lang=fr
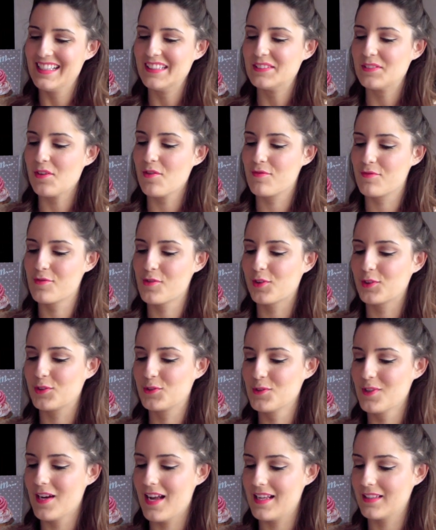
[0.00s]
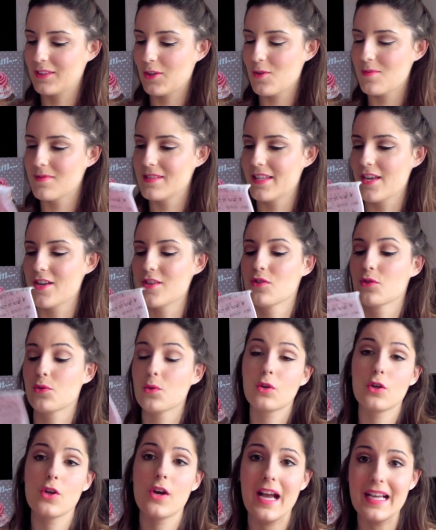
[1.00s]
ce fourre-tout, elle est trop mignonne.
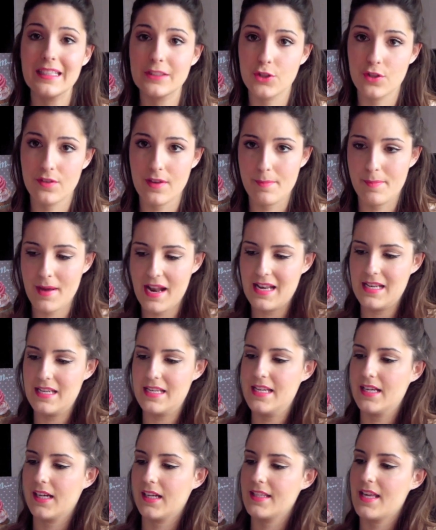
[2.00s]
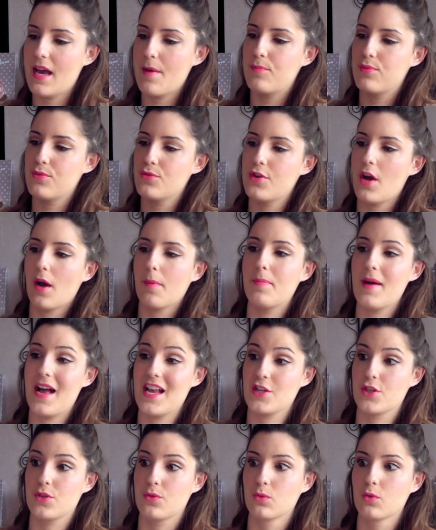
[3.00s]
Donc le reste je vais pas le lire, il y a plusieurs
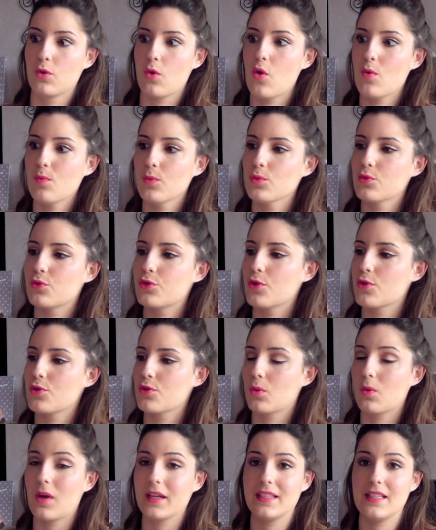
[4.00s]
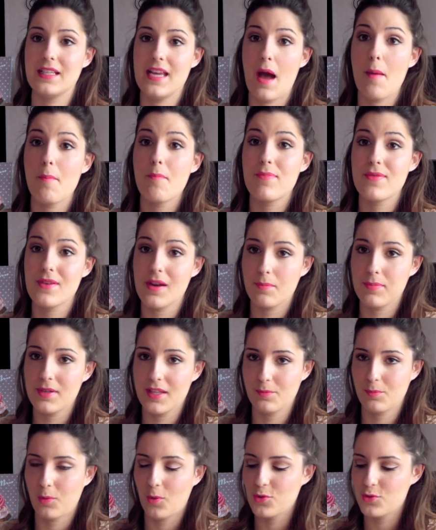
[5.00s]
pages donc oh mon dieu je crois qu'il y a plein plein
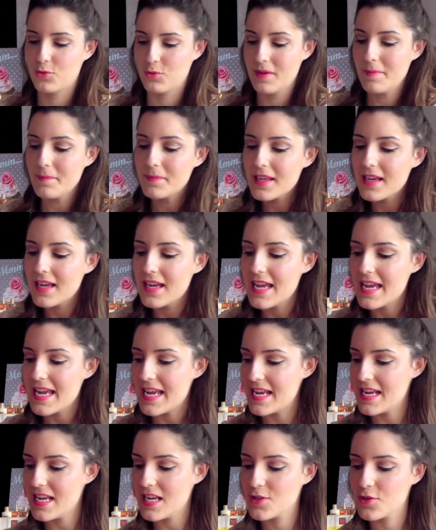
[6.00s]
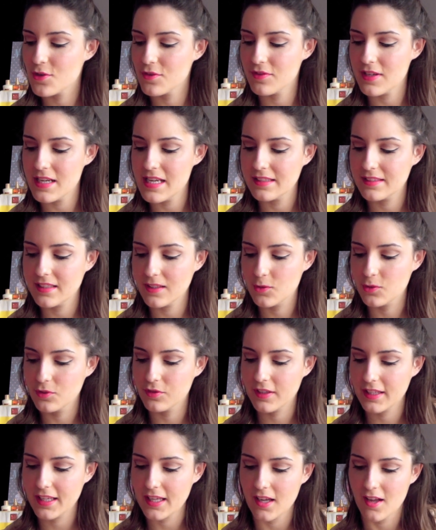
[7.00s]
de produits et je vais les
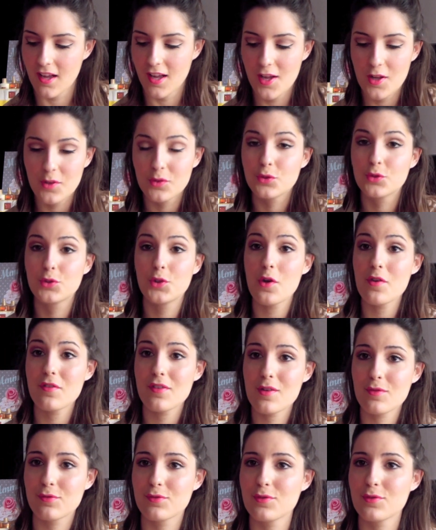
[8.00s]
découvrir devant